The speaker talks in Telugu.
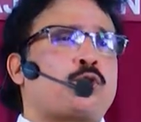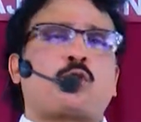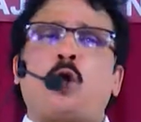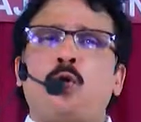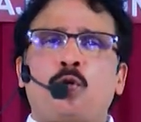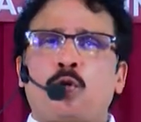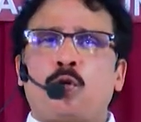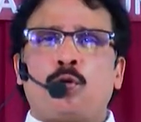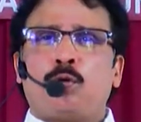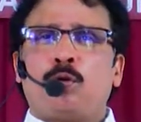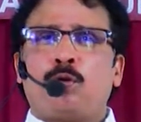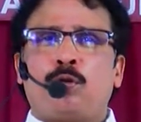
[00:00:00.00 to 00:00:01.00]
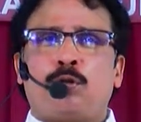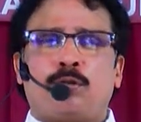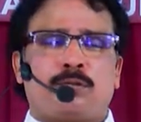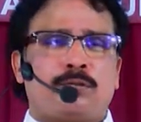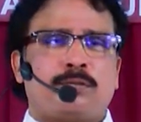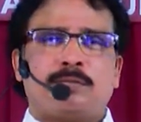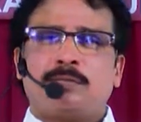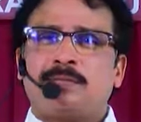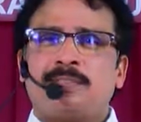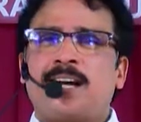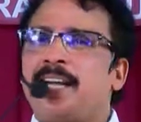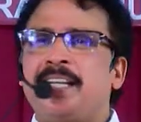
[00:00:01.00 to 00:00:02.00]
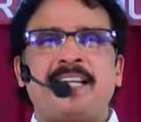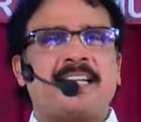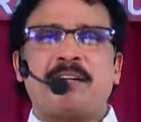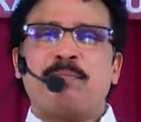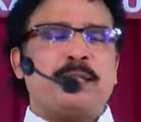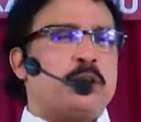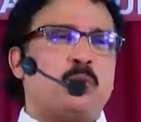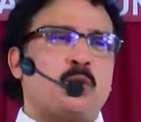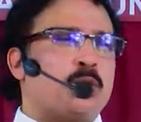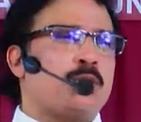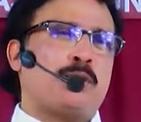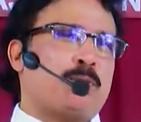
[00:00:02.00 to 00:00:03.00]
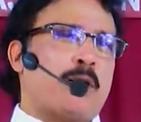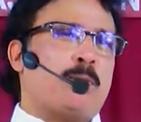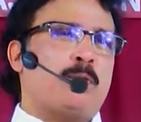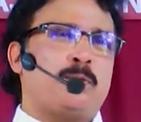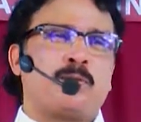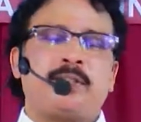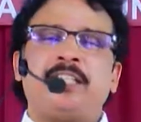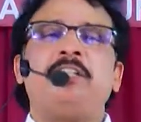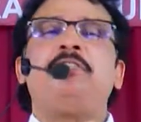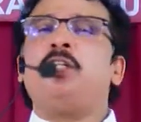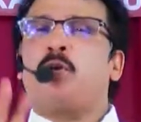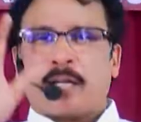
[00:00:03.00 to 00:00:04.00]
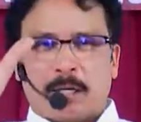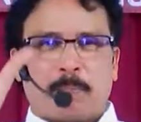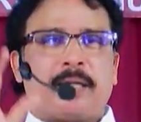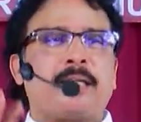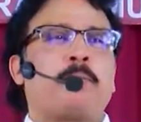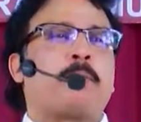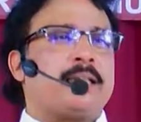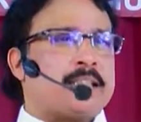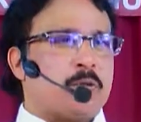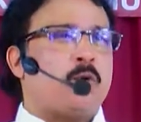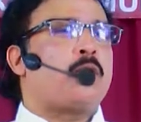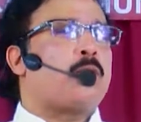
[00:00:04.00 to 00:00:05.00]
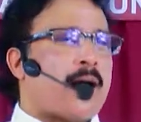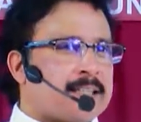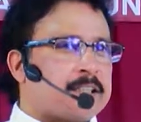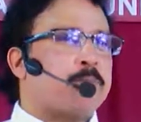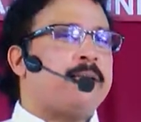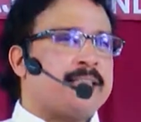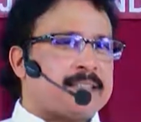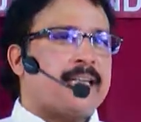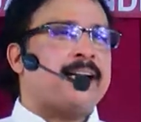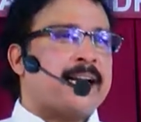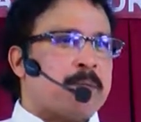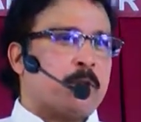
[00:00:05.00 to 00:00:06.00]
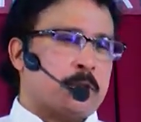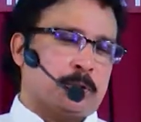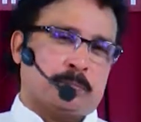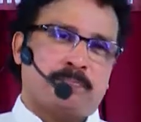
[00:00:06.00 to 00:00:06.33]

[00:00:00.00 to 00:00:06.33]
తండ్రులు అనేక మంది ఉండరు బాబు టీవీలో కనపడిన ప్రతి వాడు ఆత్మీయ తండ్రి అయిపోడు